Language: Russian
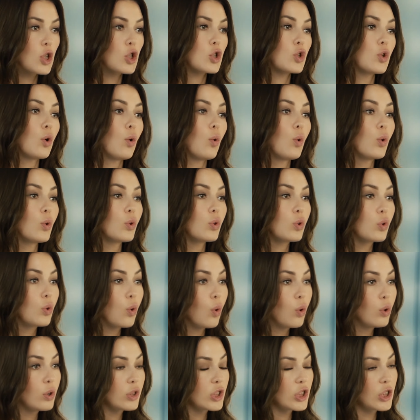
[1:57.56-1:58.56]
что он
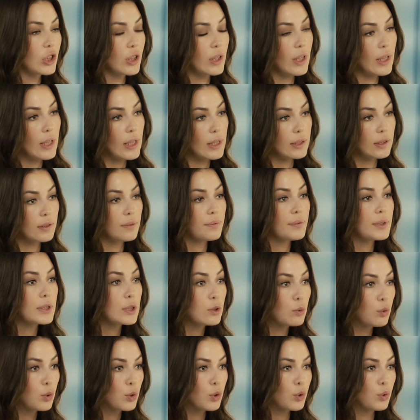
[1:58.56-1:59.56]
должен доесть
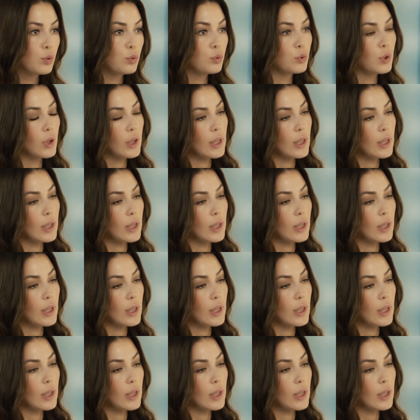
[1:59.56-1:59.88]
всю еду до